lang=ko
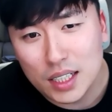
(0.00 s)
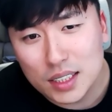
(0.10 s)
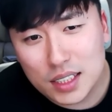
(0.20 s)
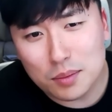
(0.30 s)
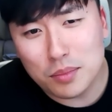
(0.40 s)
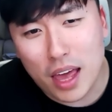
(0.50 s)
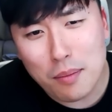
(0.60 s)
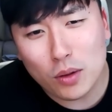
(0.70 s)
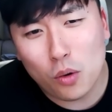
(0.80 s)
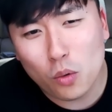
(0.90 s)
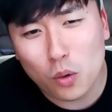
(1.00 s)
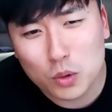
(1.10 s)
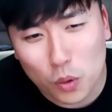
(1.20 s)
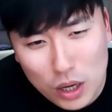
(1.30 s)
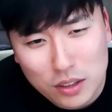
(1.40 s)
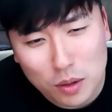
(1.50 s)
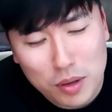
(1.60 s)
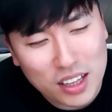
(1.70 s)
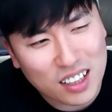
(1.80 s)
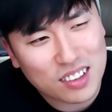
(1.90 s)
지금 대만 홍콩 졸라
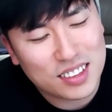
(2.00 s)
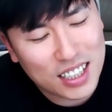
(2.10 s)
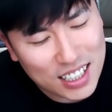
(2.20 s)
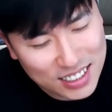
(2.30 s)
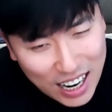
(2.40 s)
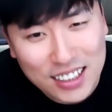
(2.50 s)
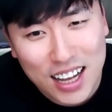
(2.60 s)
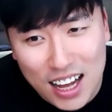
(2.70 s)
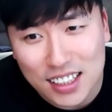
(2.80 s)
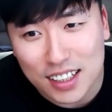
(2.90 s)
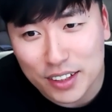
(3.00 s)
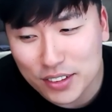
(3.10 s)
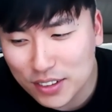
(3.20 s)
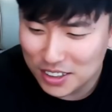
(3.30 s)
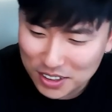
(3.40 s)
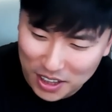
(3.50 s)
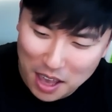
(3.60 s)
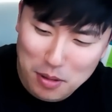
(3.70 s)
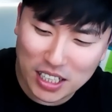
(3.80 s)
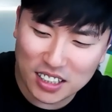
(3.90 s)
덥겠다 그러는데 장난 아니래
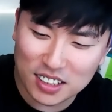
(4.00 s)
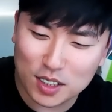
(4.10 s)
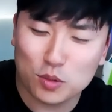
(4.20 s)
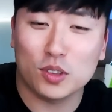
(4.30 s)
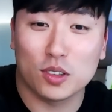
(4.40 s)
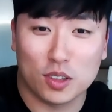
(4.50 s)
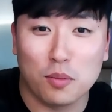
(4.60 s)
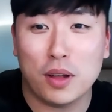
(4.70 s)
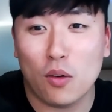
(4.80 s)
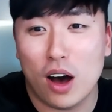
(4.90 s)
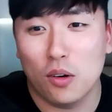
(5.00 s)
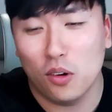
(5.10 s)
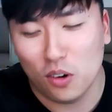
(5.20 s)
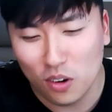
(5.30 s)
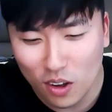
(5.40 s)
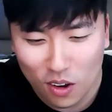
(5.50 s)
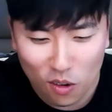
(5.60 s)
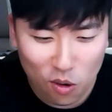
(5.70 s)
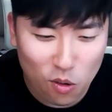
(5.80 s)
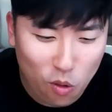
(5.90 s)
대만에 있는 친구들도 덥다고 하고
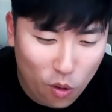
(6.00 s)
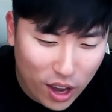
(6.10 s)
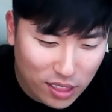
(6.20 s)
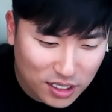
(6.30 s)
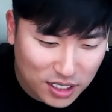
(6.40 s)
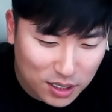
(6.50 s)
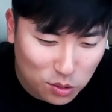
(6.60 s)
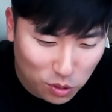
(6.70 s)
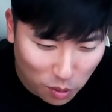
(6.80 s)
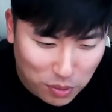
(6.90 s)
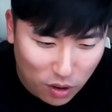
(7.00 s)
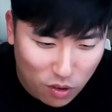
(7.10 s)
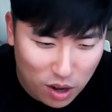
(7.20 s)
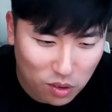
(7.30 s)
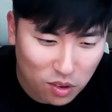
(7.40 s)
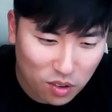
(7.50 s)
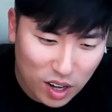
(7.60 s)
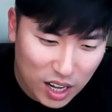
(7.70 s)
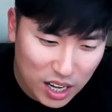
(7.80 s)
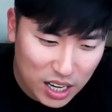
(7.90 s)
홍콩에 있는 지인도 덥다고 하고
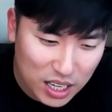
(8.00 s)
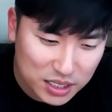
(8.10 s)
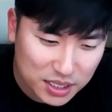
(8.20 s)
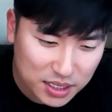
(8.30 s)
와 씨.